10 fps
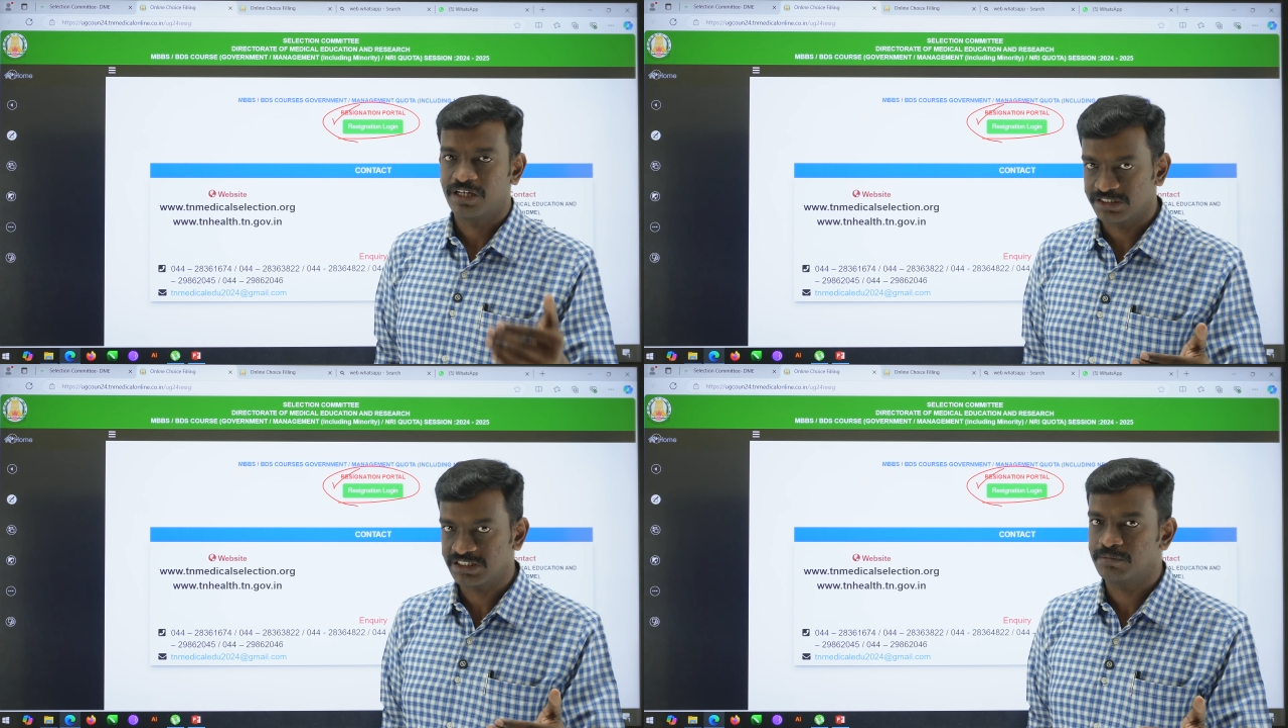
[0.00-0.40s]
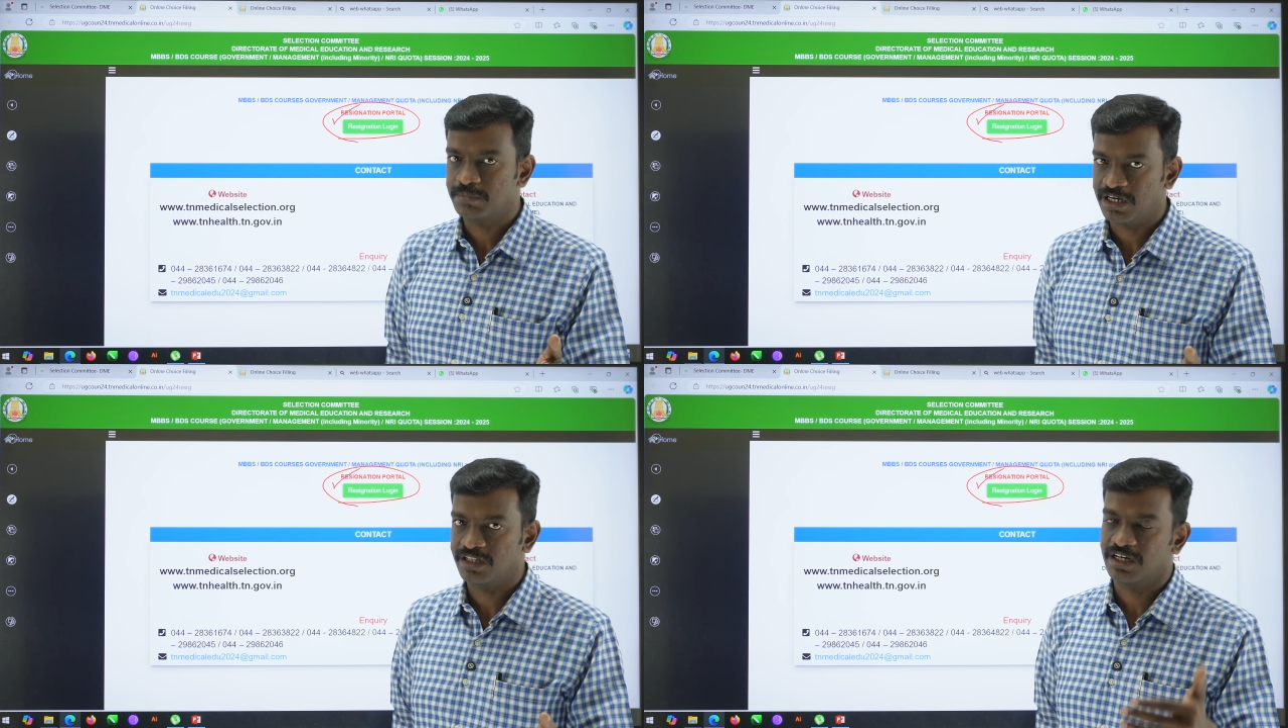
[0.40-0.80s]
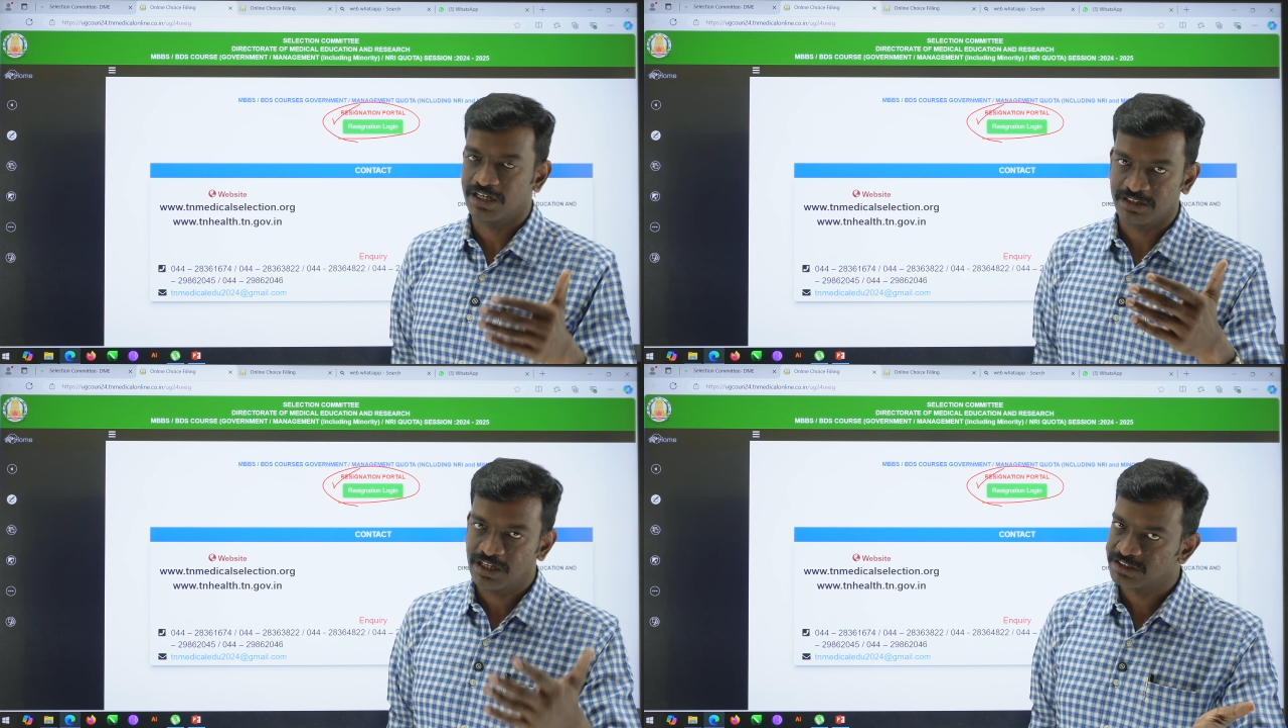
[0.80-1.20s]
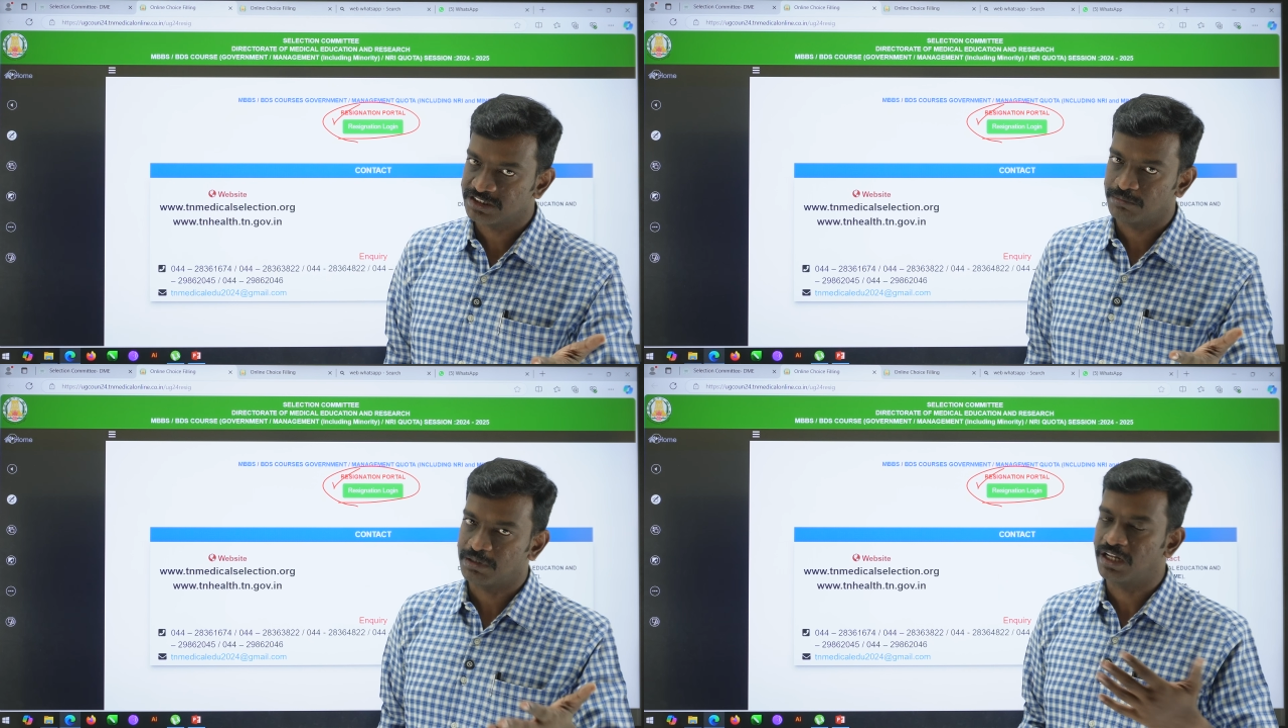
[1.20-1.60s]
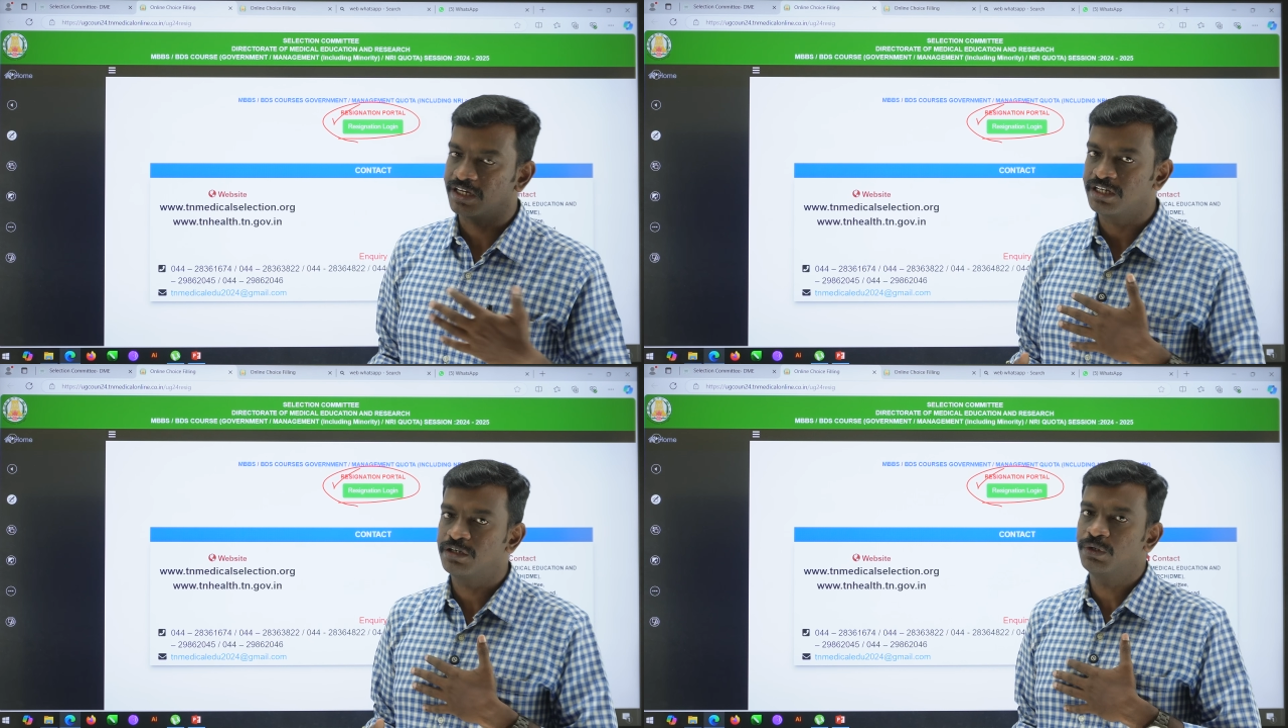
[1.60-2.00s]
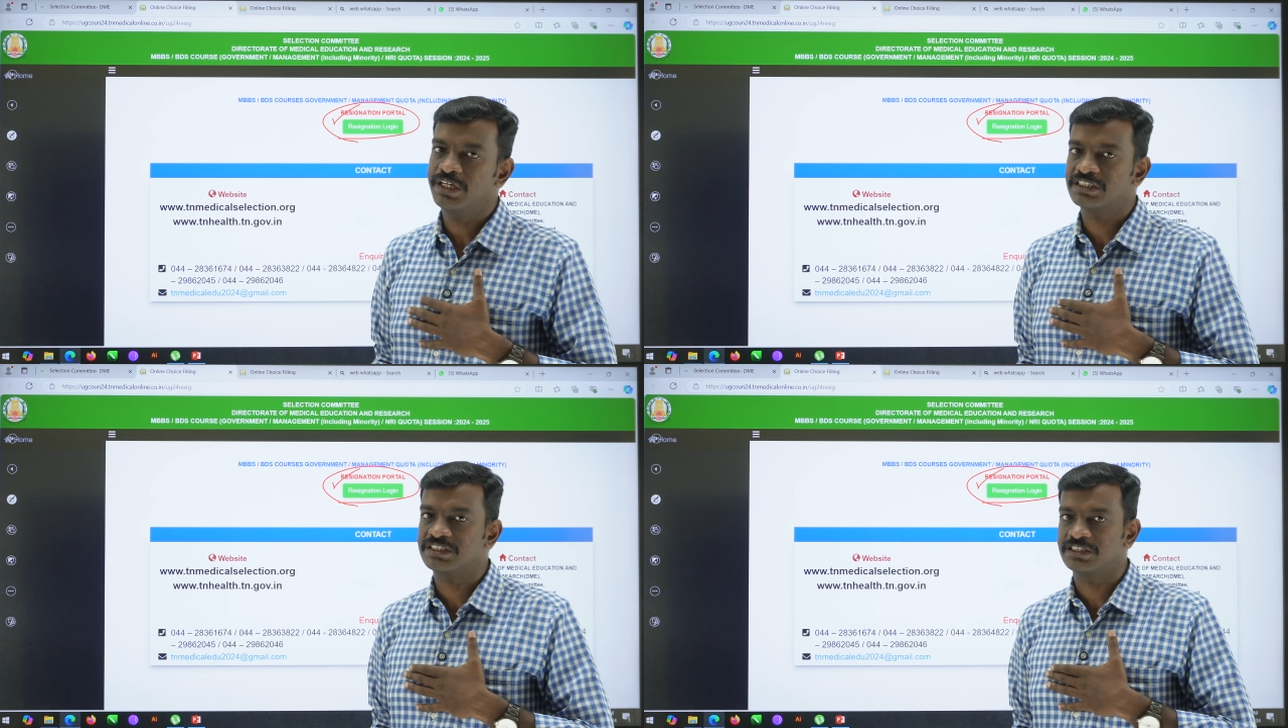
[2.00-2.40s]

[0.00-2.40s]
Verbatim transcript: ரிசைன் பண்ணுறதாக இருந்தால் ரிசைன் பண்ணலாம் என்னுடைய